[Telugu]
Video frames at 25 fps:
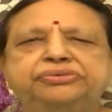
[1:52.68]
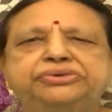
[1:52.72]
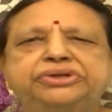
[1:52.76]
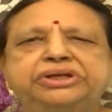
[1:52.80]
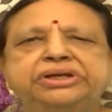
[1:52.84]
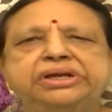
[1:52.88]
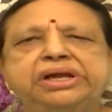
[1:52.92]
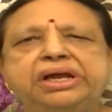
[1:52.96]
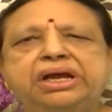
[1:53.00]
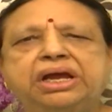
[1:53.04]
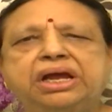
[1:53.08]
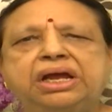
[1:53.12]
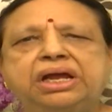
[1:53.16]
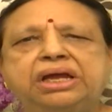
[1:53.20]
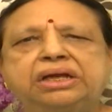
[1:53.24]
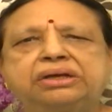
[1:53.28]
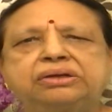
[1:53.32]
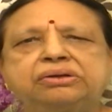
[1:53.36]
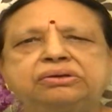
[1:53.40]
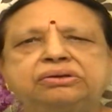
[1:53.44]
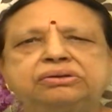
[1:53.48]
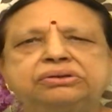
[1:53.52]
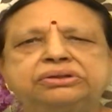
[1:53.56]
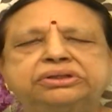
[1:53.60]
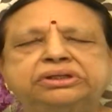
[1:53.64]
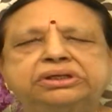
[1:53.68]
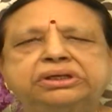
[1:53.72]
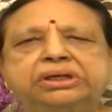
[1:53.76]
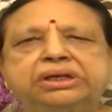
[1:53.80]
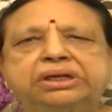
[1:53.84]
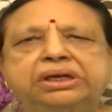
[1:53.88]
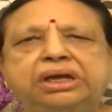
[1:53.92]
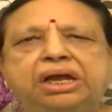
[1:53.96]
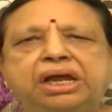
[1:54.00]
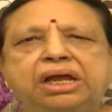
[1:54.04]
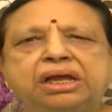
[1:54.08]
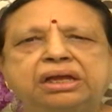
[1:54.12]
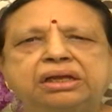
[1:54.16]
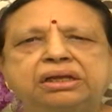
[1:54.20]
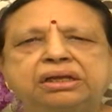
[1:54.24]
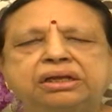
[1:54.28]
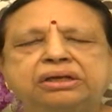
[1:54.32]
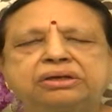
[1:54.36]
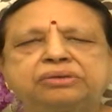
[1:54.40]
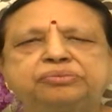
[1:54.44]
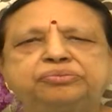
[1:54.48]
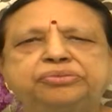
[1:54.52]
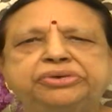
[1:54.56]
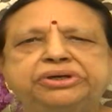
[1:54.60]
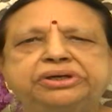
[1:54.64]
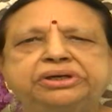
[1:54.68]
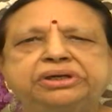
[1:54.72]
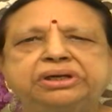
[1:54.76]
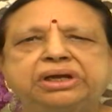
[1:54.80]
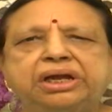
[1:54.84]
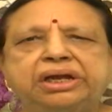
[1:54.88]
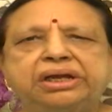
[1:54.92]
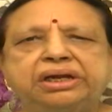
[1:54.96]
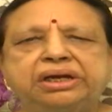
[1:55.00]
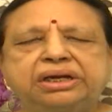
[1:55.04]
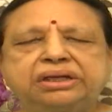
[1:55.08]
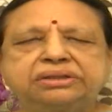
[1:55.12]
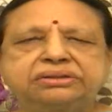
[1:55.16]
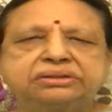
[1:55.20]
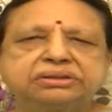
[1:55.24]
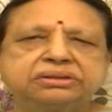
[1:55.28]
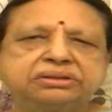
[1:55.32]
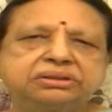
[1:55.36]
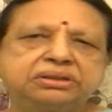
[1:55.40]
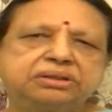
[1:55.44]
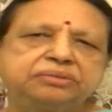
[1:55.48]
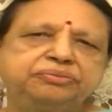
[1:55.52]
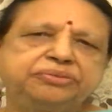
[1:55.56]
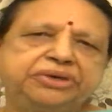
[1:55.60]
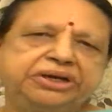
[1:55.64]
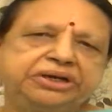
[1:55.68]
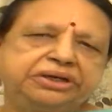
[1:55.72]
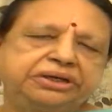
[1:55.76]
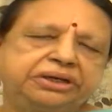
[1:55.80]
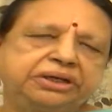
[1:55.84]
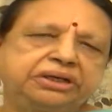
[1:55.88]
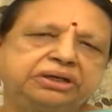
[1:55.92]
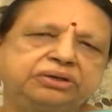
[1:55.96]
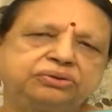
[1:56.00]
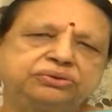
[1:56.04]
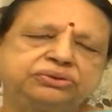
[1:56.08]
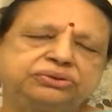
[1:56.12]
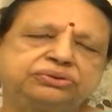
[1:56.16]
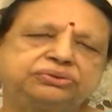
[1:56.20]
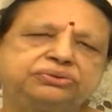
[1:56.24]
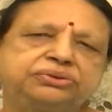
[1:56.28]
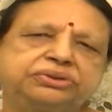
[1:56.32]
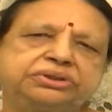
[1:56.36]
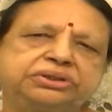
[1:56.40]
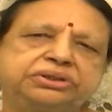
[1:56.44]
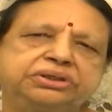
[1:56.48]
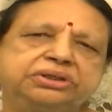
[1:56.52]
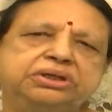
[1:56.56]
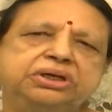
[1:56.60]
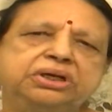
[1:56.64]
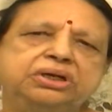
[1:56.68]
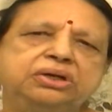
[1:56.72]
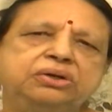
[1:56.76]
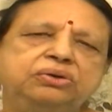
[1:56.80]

తినే ఆహారం తినే ఆహారం బట్టి ఆ ఎలాస్టిసిటీ మెయింటైన్ అవుతూ ఉంటుంది